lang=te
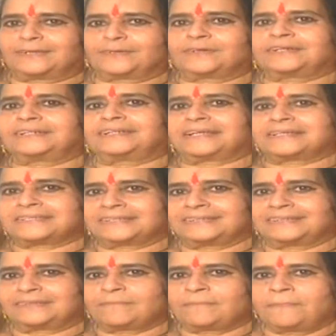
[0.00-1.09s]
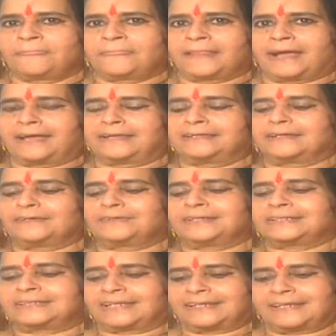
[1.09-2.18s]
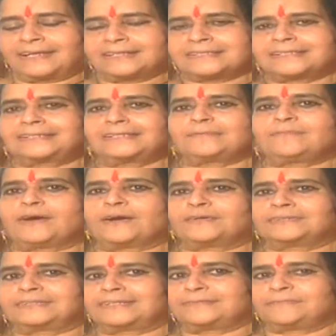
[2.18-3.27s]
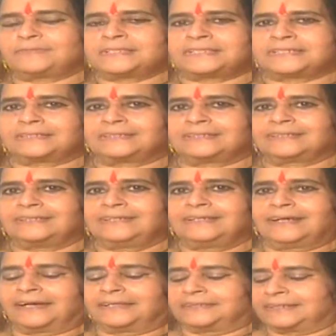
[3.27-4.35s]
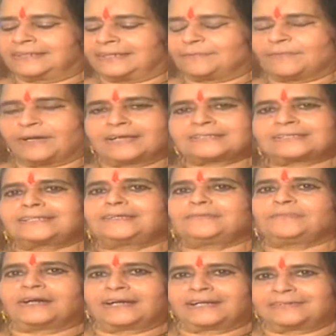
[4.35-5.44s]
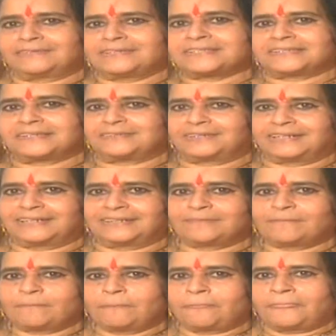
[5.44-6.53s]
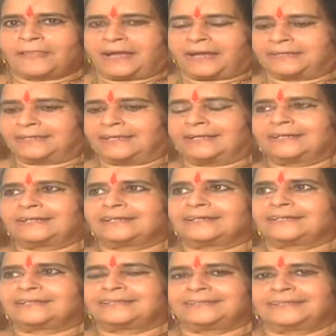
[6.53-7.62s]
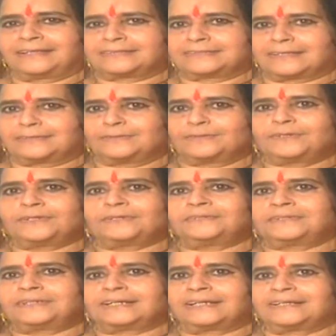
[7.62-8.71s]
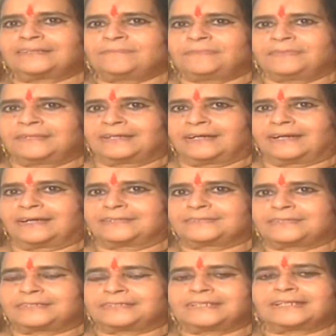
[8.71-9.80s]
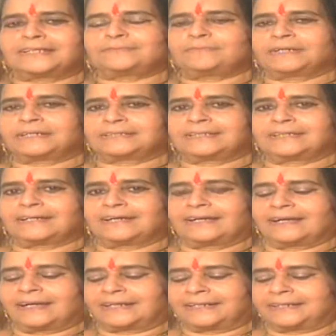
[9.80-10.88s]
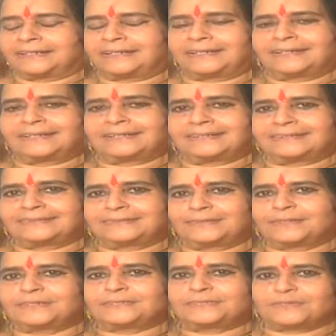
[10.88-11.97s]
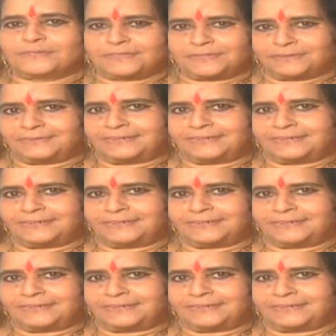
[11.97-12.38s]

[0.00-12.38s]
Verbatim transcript: తను ఒకటి రాసేది అయినా కూడా తను రాసిందే బాగుందనిపించేది అందుకే మార్క్స్ నేను బాగా వేసేవాడిని అట్లాగా నా చదువులో కూడా ఆ సృజనాత్మకత అక్కడక్కడ తొంగి చూస్తూ